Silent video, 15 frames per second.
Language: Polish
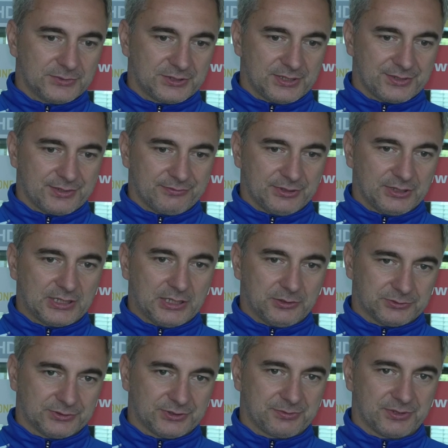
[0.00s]
myślę, że
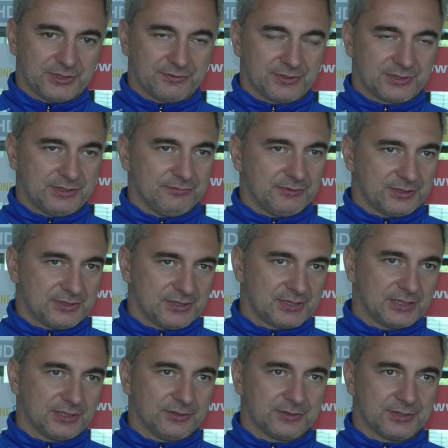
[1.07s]
wynikało to też przede wszystkim właśnie
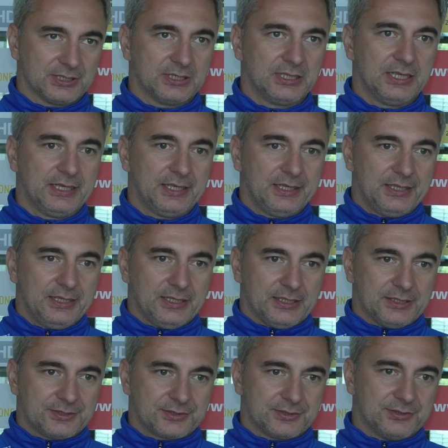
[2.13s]
z tego, że
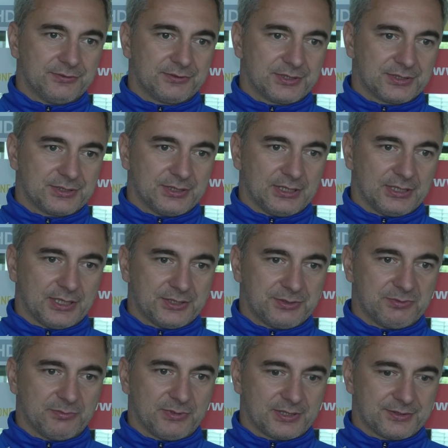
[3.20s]
e, trzy dni wcześniej
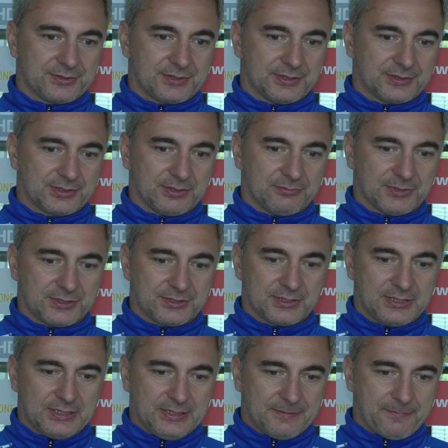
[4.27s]
graliśmy bardzo ciężki
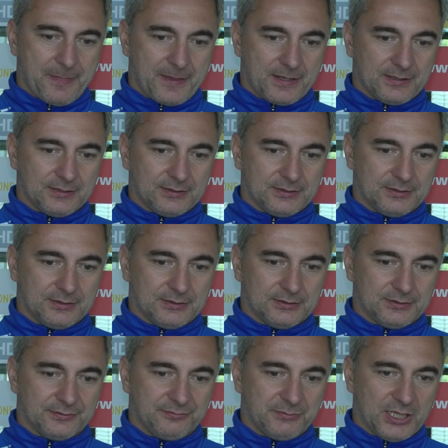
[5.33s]
mecz E,
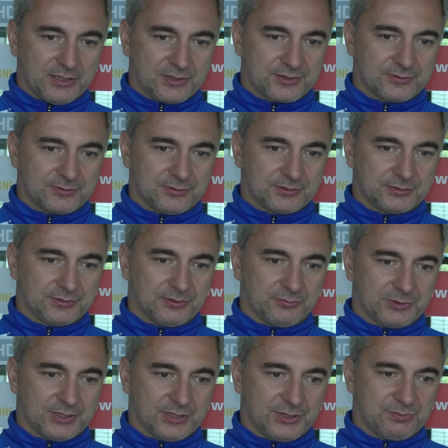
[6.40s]
w Mielcu, który
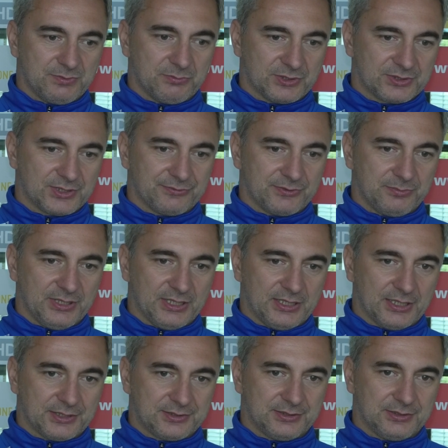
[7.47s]
musieliśmy mocno
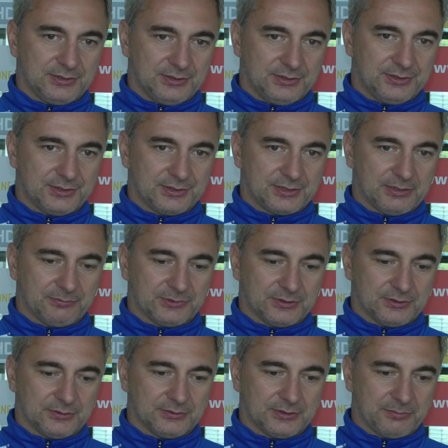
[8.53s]
wybiegać i gdzieś tam
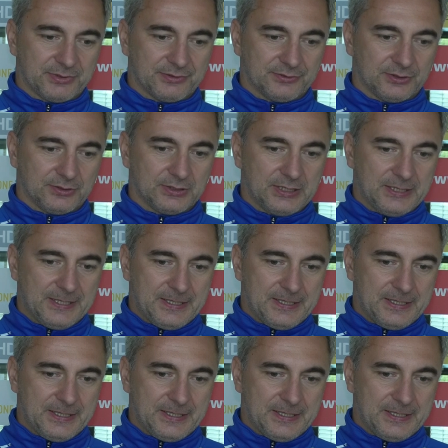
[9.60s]
to na pewno